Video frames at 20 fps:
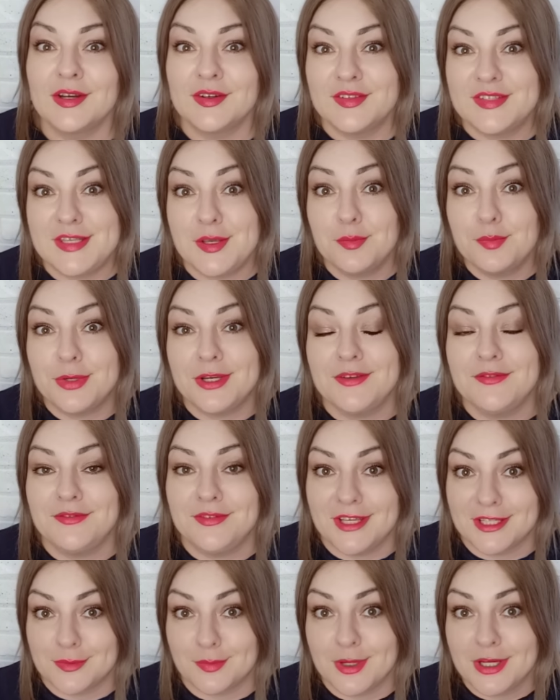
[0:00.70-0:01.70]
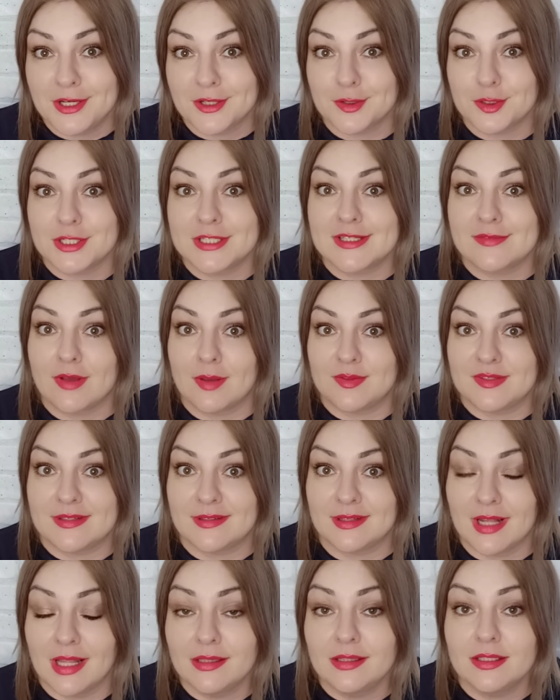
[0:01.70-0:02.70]
Всем привет, мои хорошие, с вами
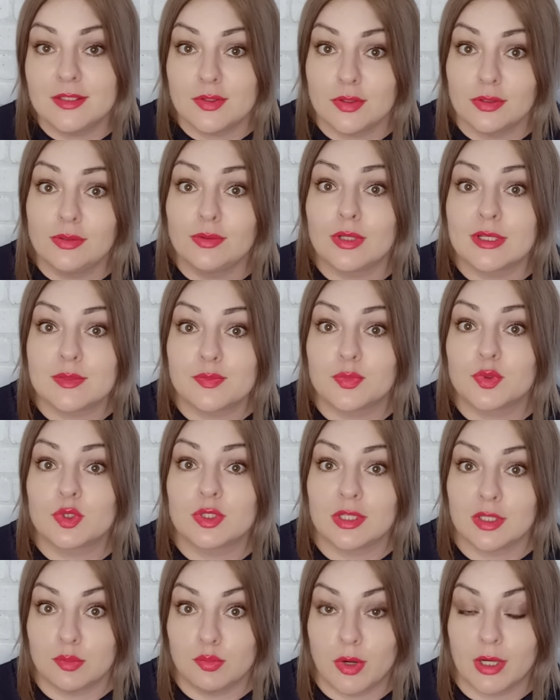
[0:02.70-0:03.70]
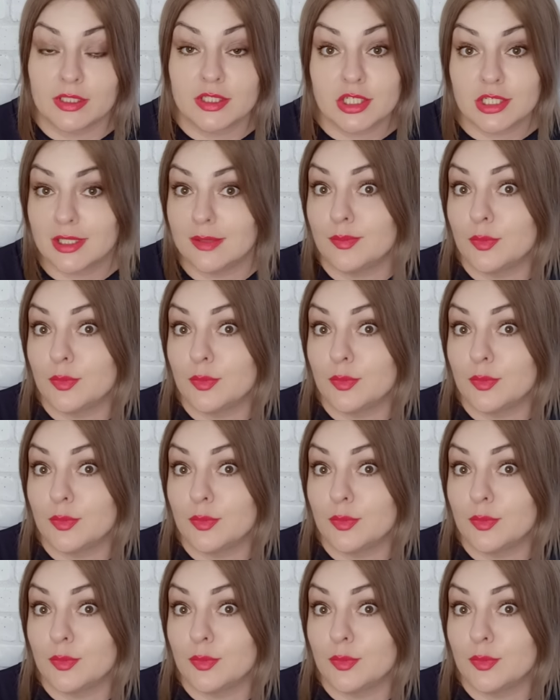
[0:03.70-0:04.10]
Светлана. И сегодня у нас пустые баночки.